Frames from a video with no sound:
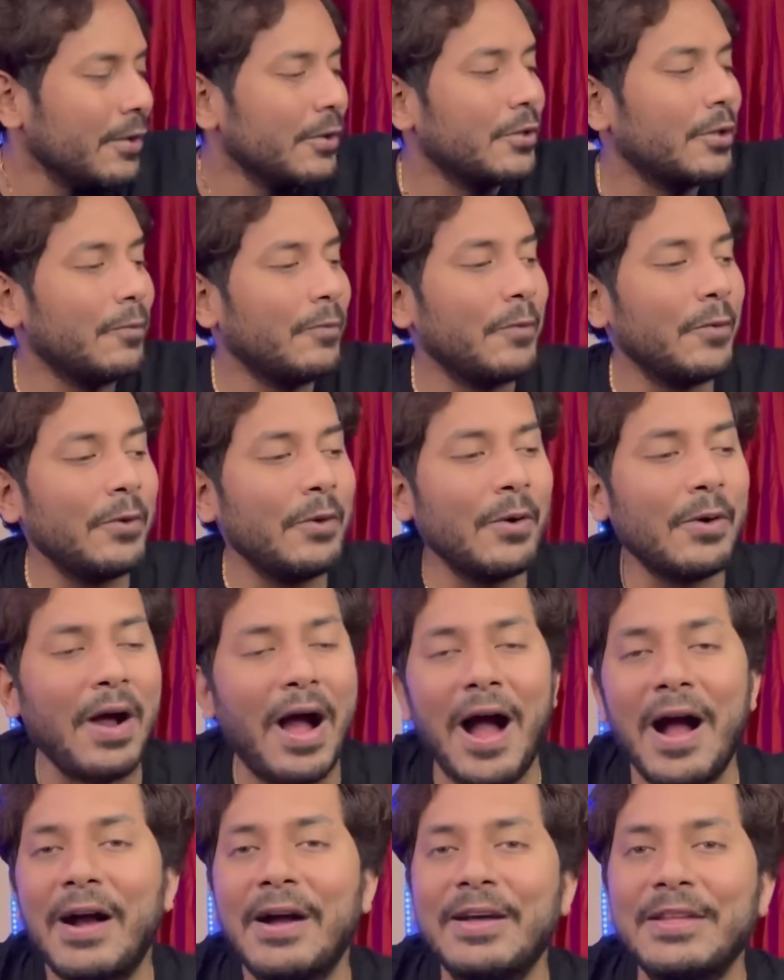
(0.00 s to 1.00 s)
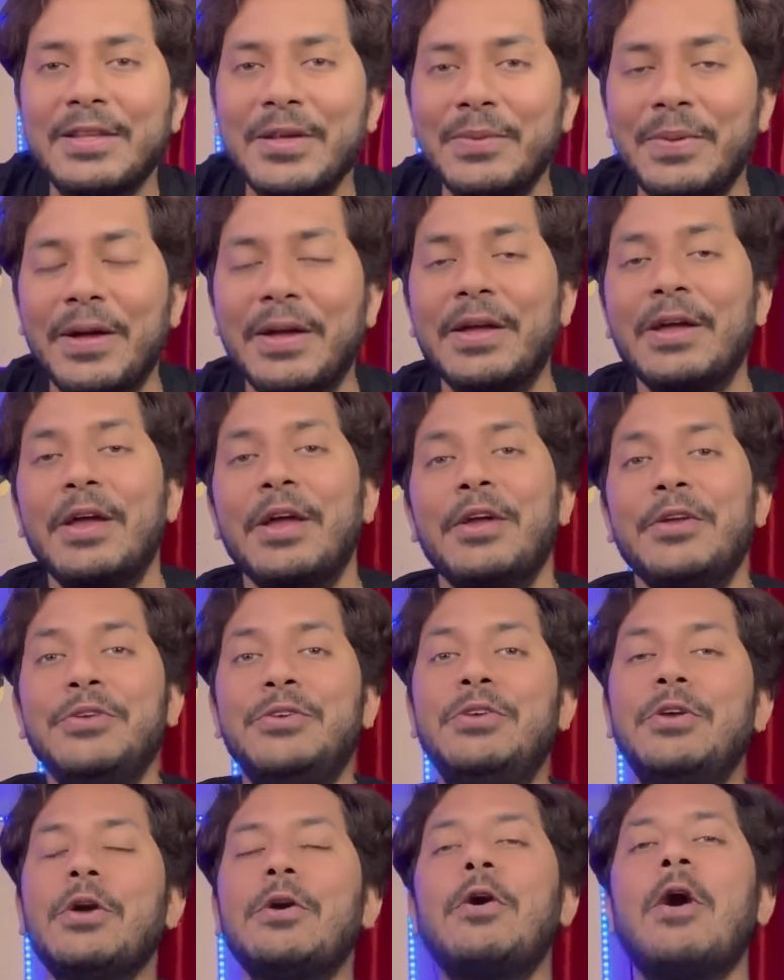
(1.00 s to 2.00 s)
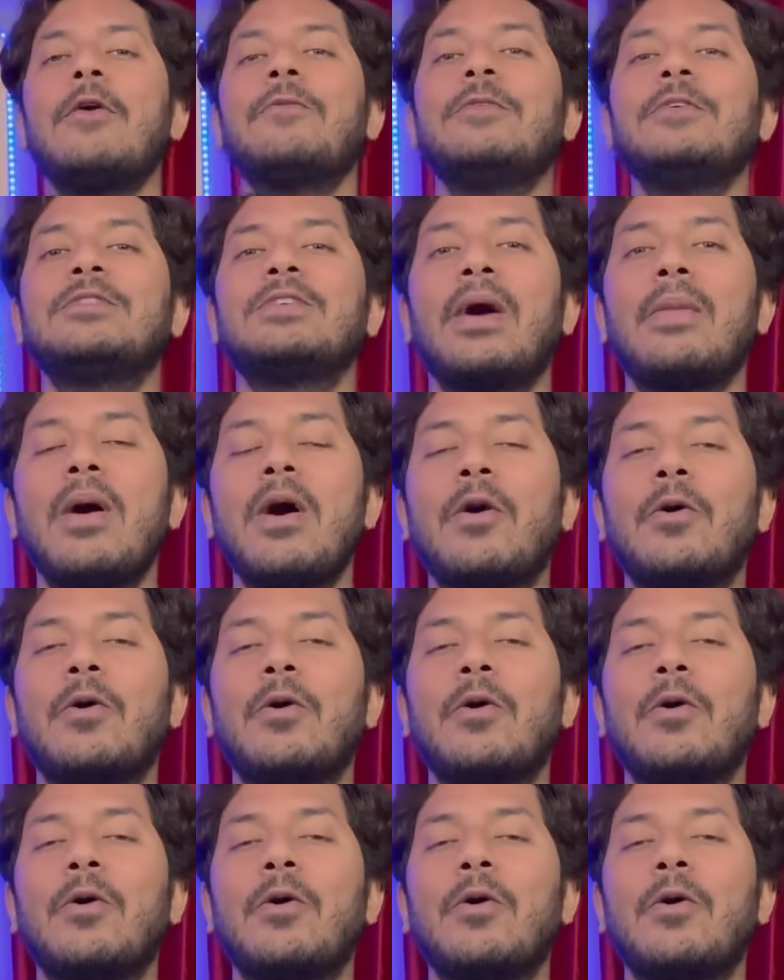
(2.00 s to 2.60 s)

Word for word: तो वो लोग आ गए थे भाई ये काफ़ी ज़्यादा